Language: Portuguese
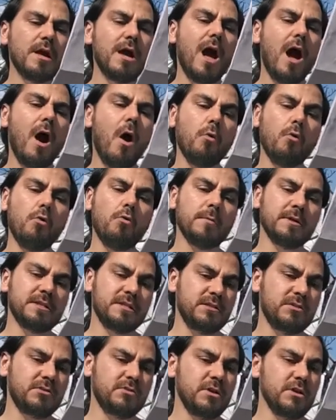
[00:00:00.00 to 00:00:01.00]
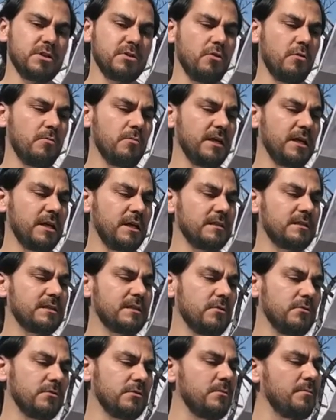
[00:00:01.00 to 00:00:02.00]
a algumas ações de
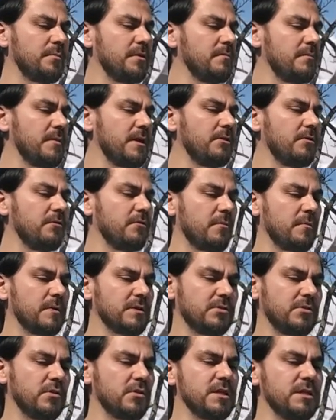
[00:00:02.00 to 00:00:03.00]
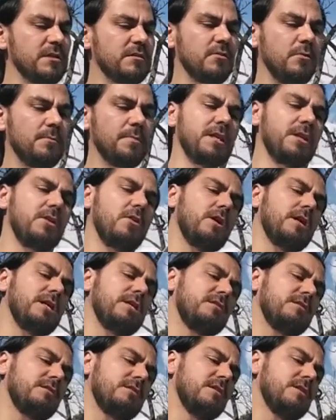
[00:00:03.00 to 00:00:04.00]
comunicação, suprimindo informações,
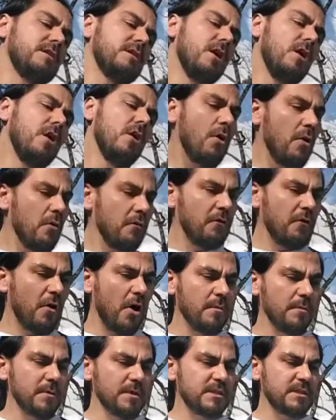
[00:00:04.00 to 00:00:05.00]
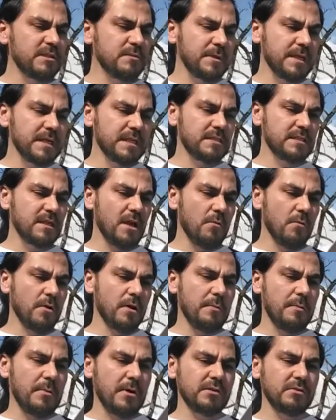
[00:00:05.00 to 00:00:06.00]
opiniões, ou formas de expressão
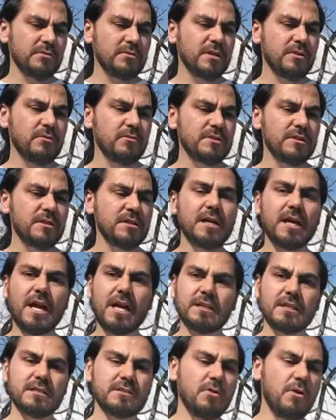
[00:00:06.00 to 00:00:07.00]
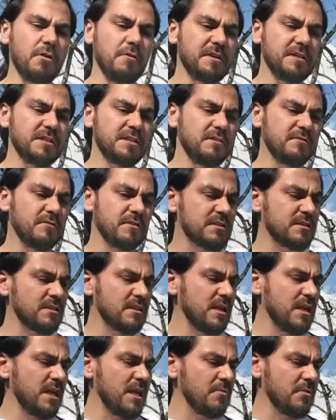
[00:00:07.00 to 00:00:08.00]
que possam ser consideradas ofensivas,
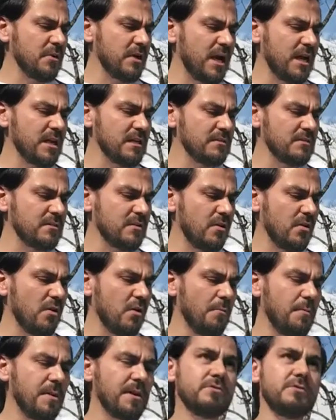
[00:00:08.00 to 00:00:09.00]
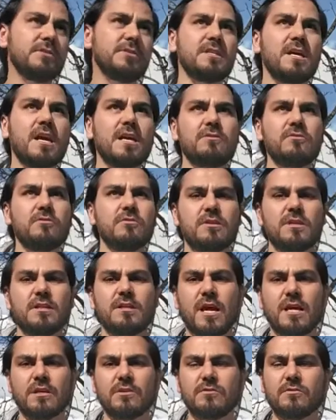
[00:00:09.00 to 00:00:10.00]
imorais ou prejudiciais à
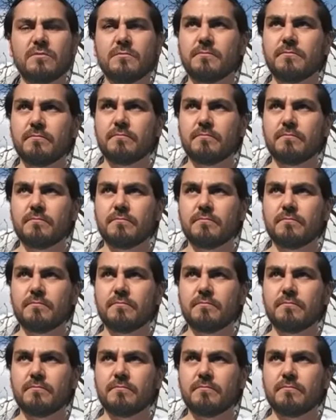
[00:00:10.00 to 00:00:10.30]
sociedade.